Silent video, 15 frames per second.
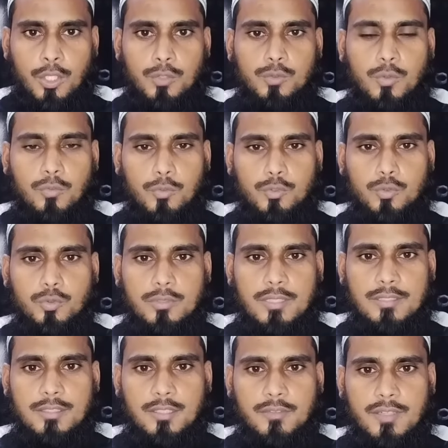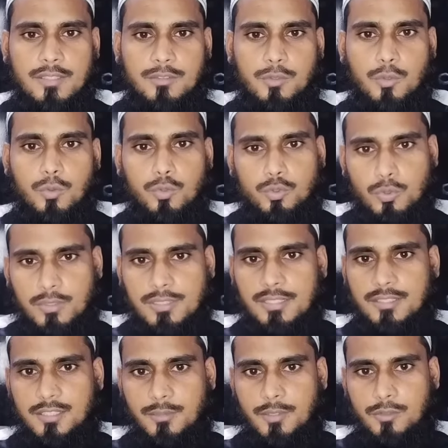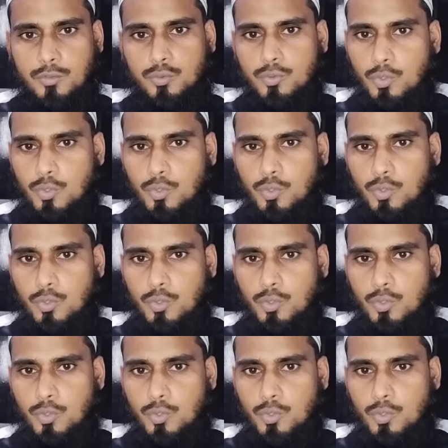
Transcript: तो वज़ू करते वक्त और गसल करते वक्त उसको